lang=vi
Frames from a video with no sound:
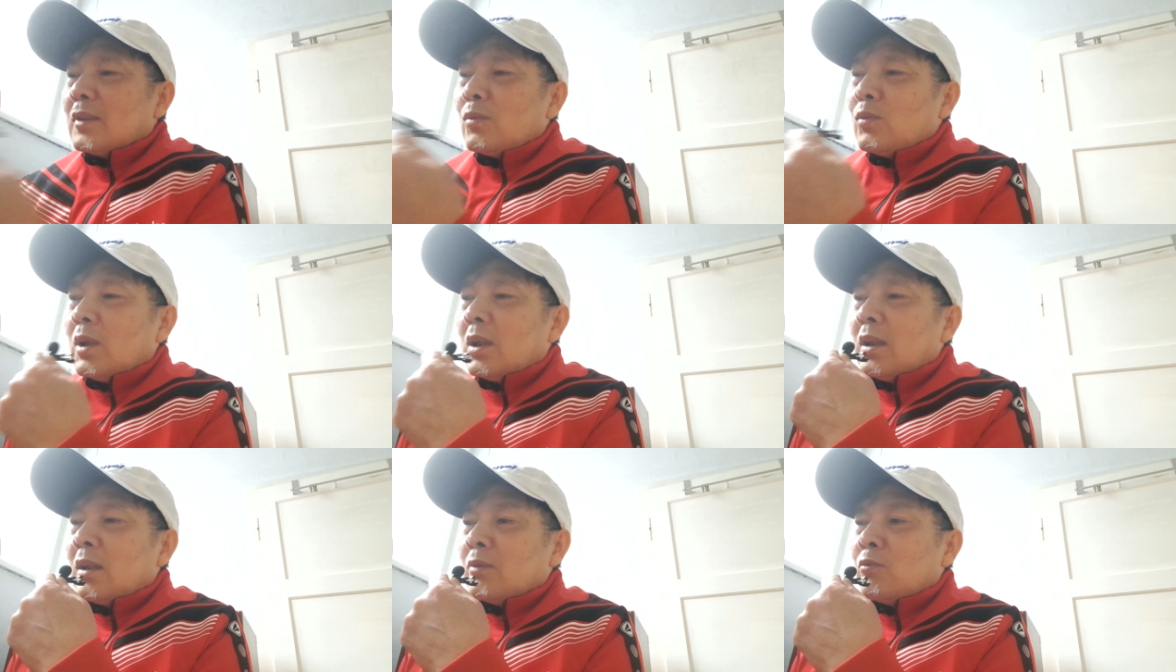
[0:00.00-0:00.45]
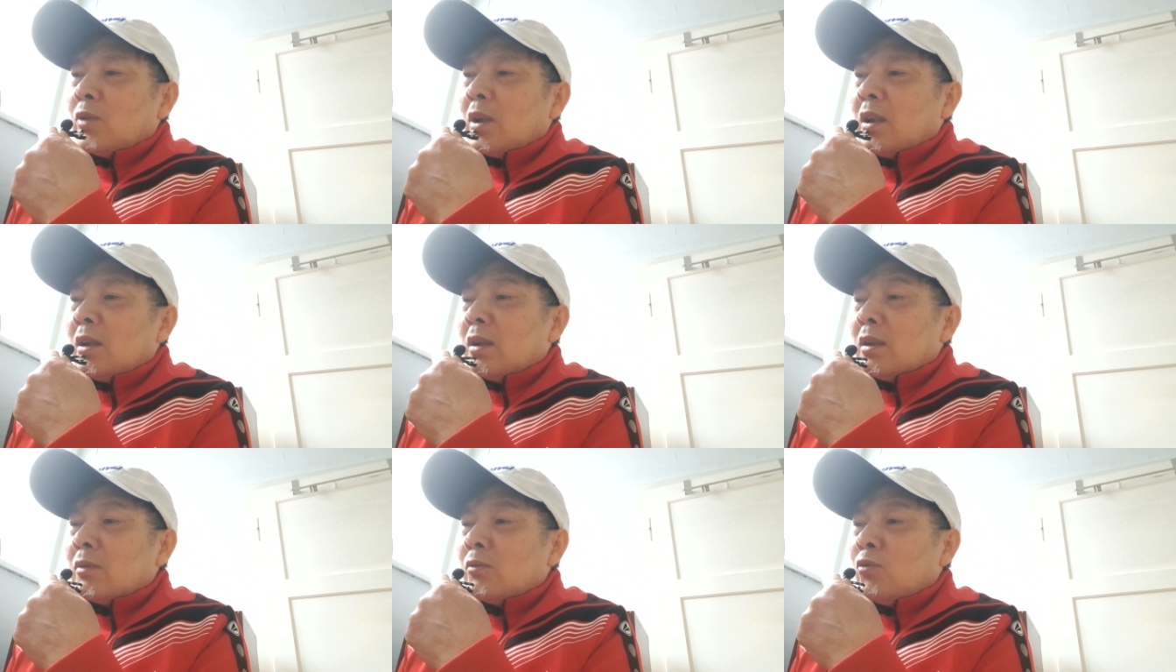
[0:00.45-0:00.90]
bình hình
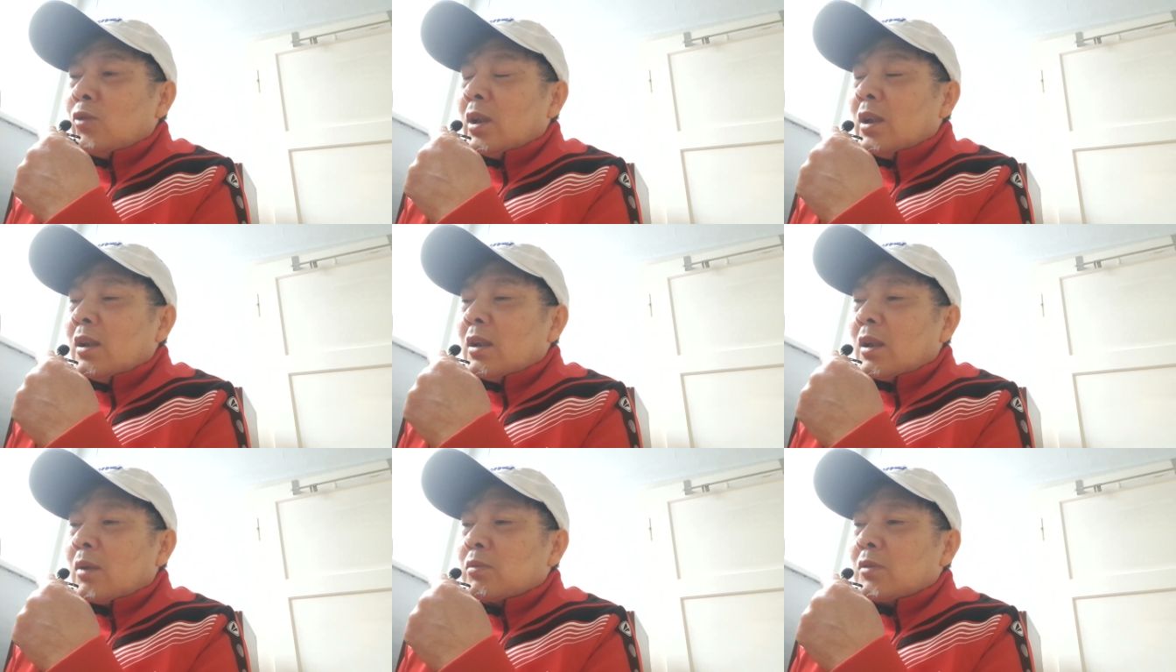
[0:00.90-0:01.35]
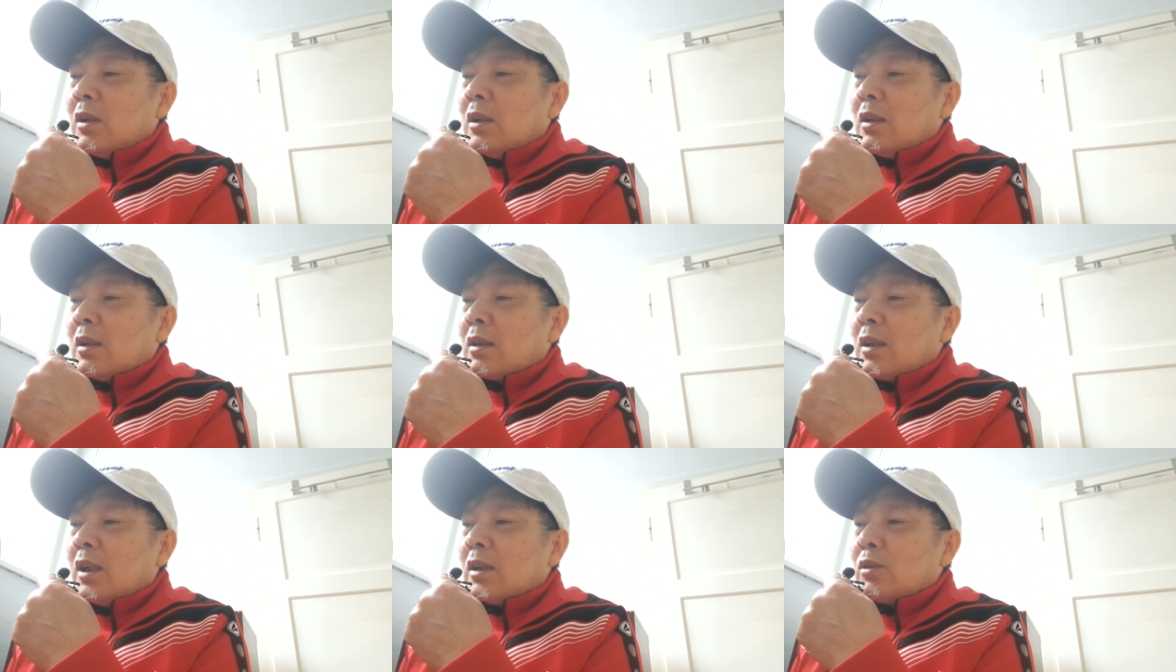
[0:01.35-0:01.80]
mình được Quỳnh được học
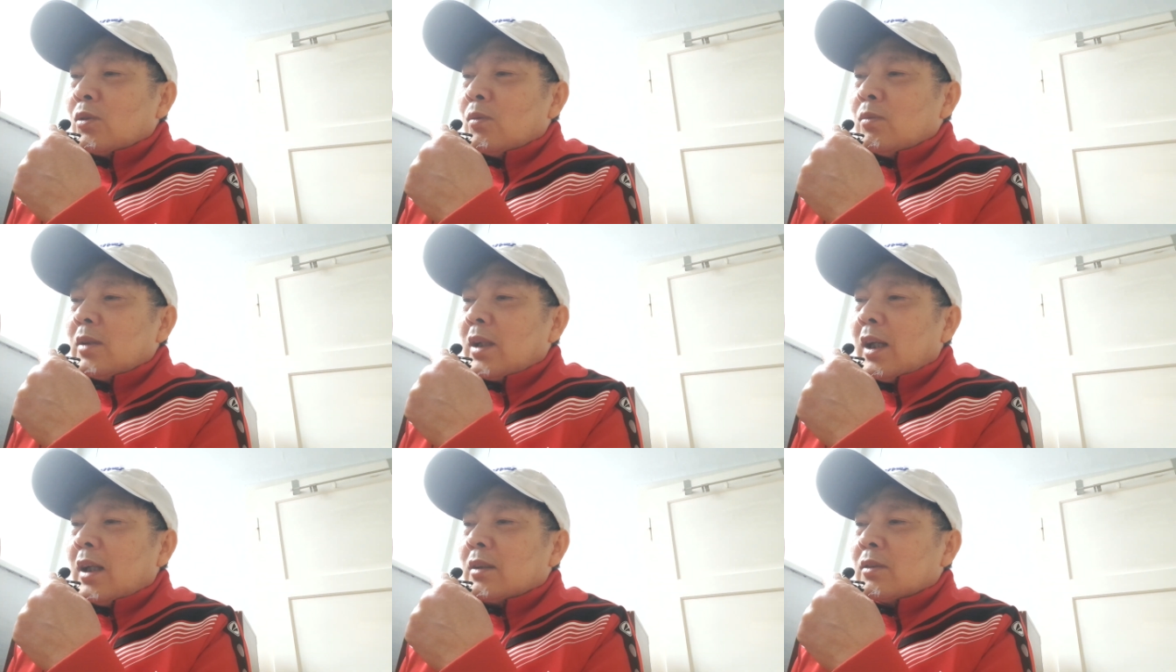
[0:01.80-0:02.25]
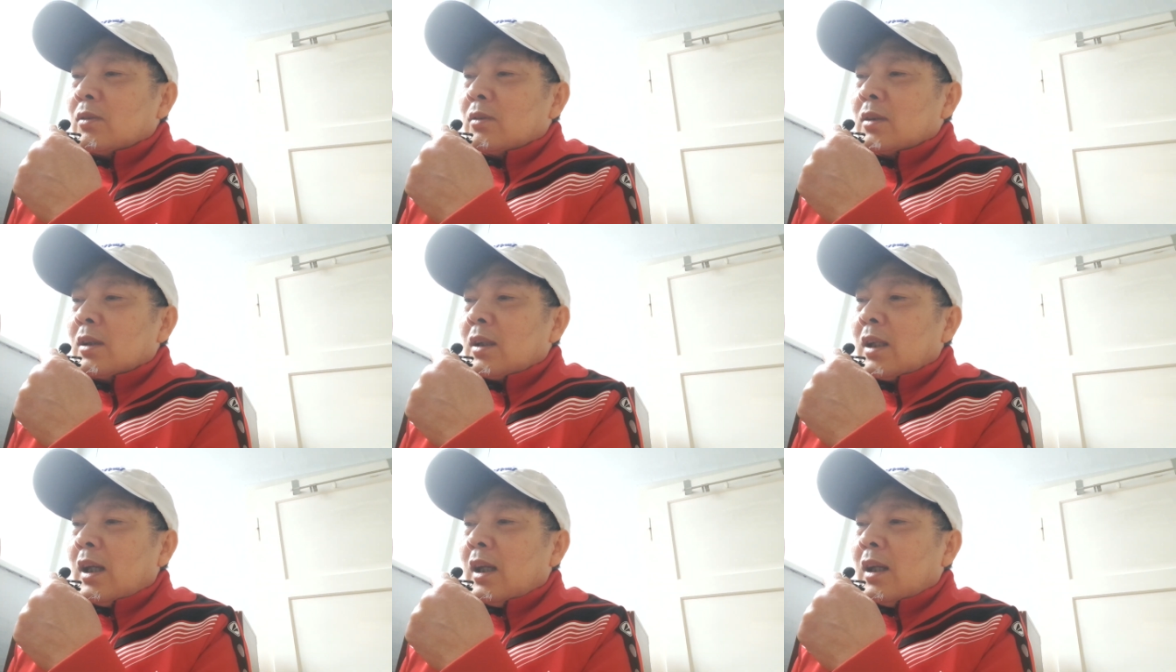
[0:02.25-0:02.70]
chưa kê trúng gedronken con
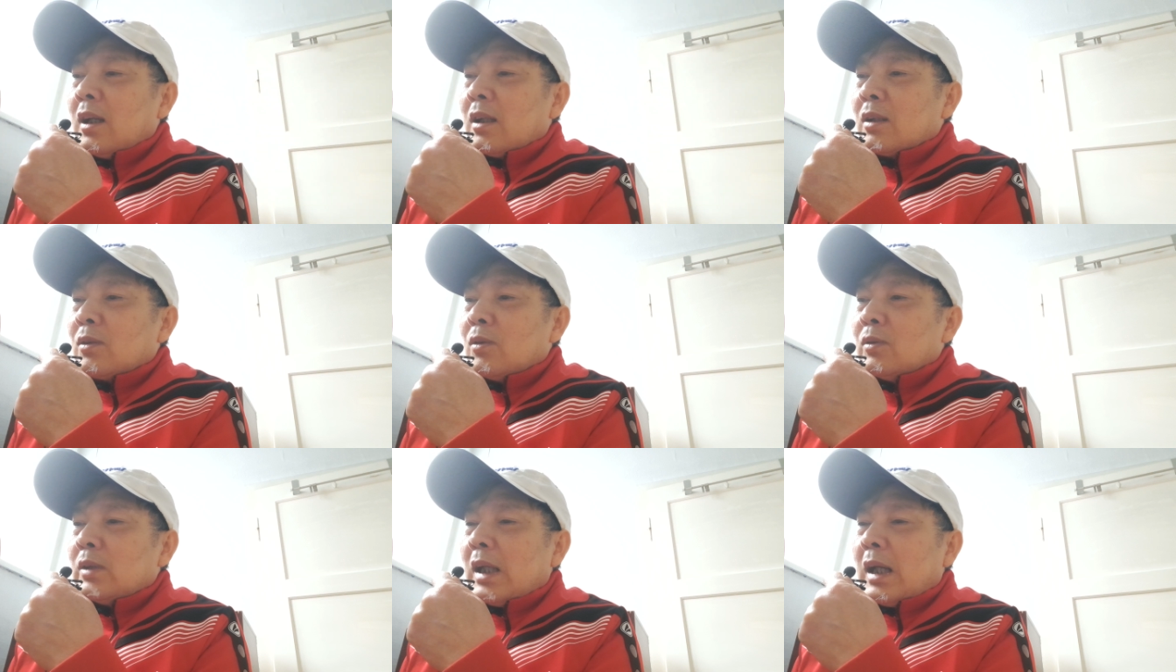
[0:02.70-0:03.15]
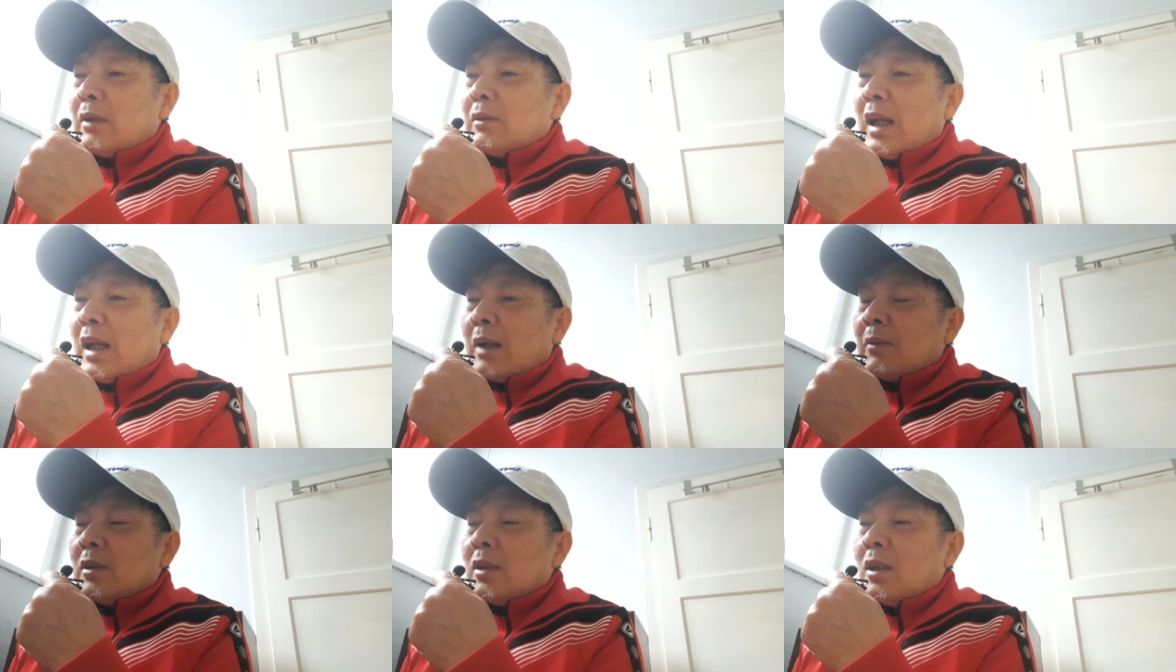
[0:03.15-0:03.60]
đã nghe cô giáo
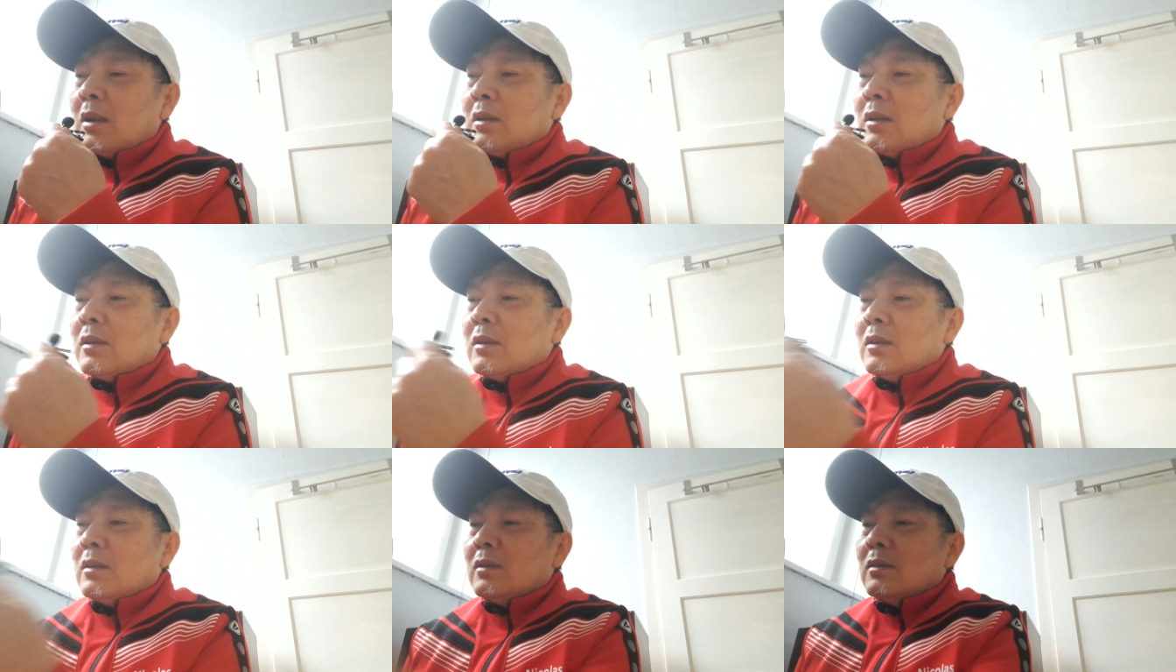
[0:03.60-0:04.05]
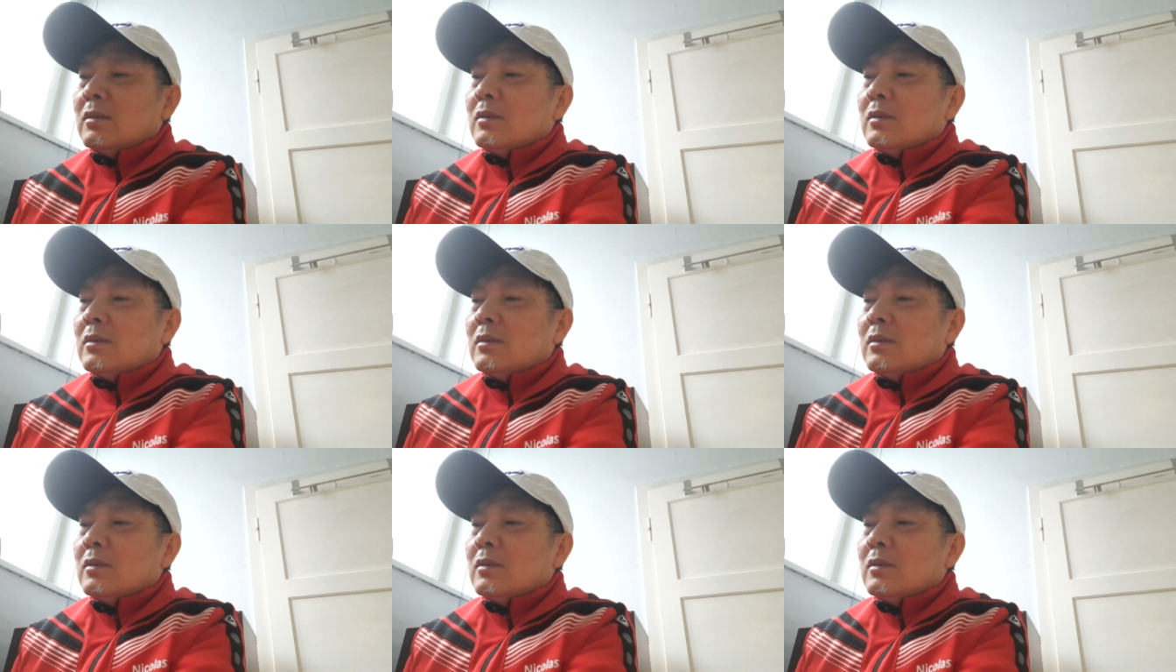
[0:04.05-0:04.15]
dạy bao giờ chưa